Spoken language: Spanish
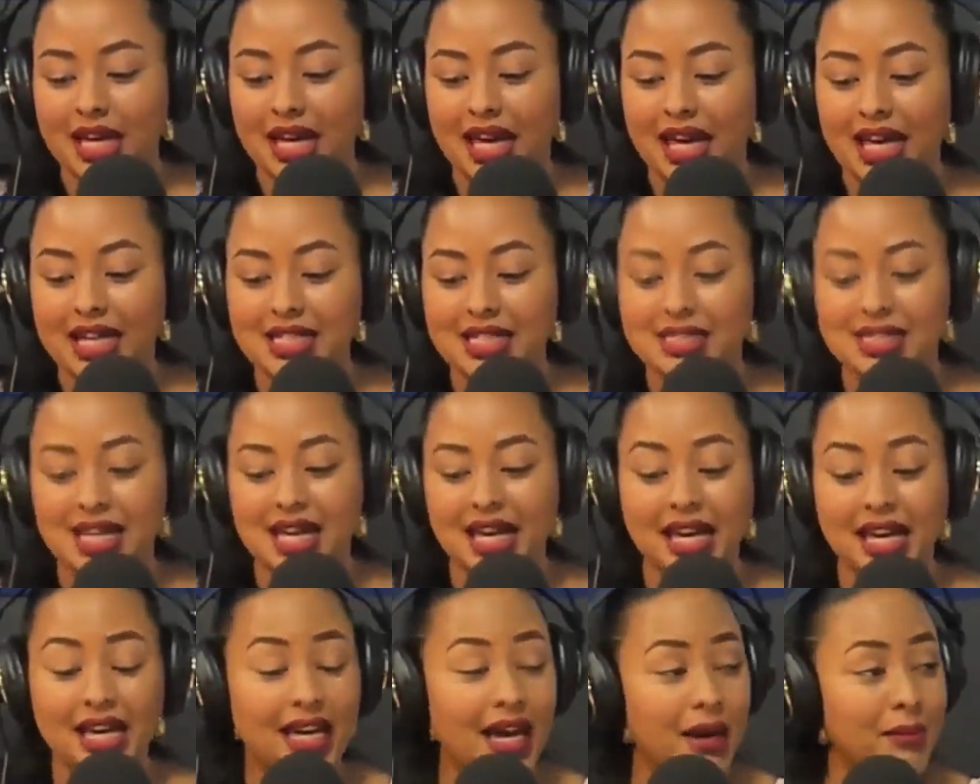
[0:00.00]
es
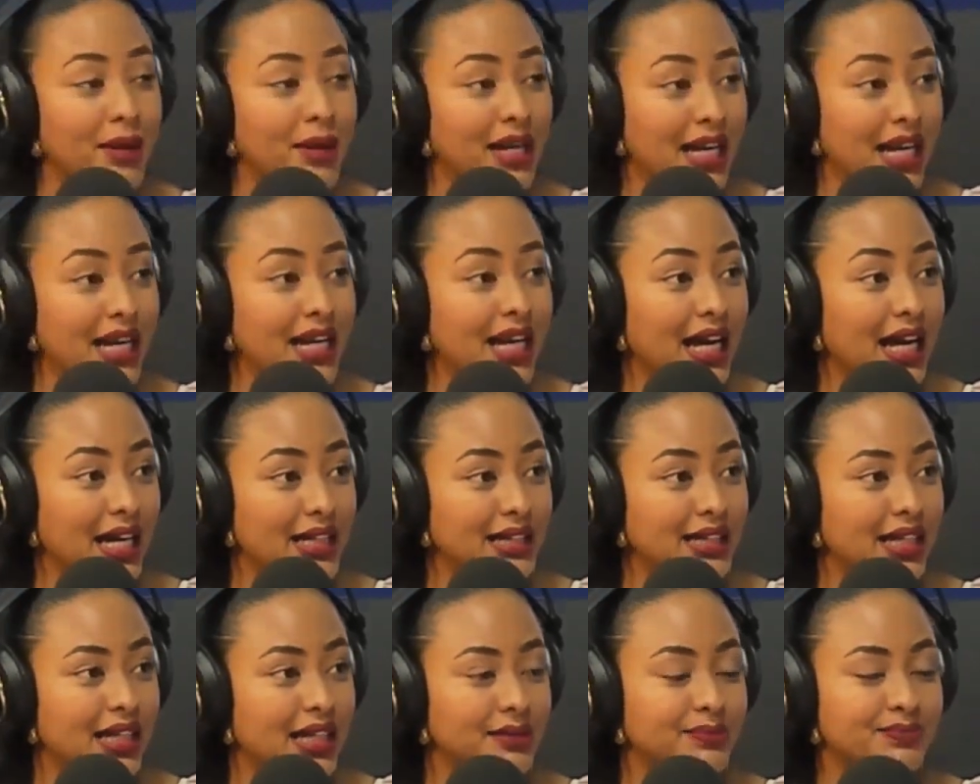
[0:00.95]
eh, que Amelia
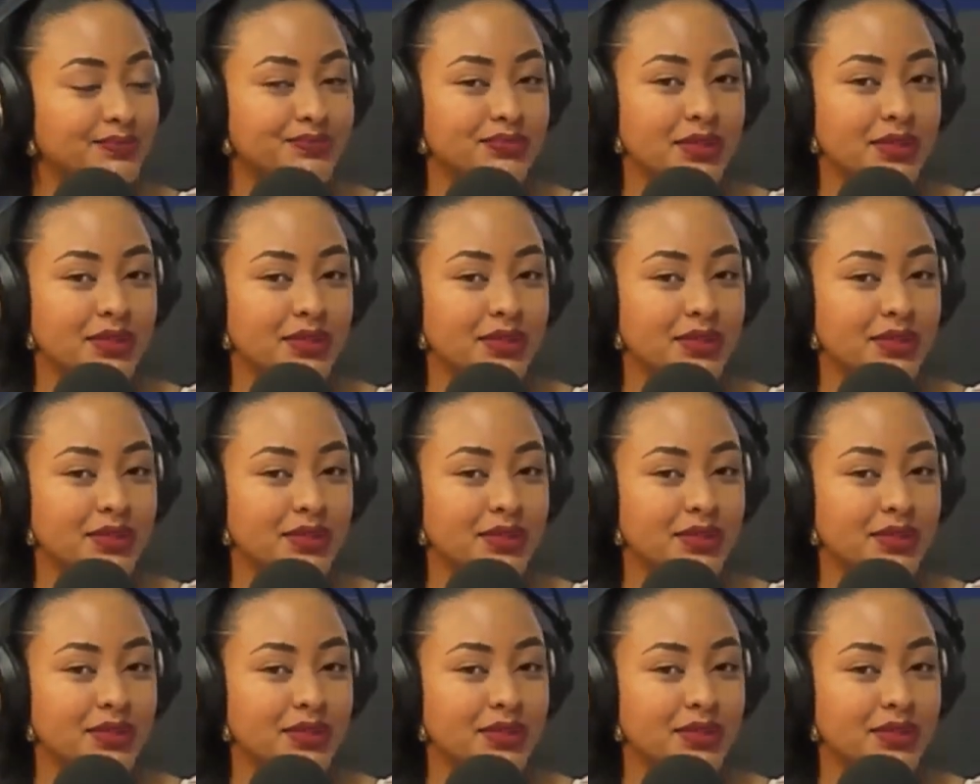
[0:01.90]
Alcántara,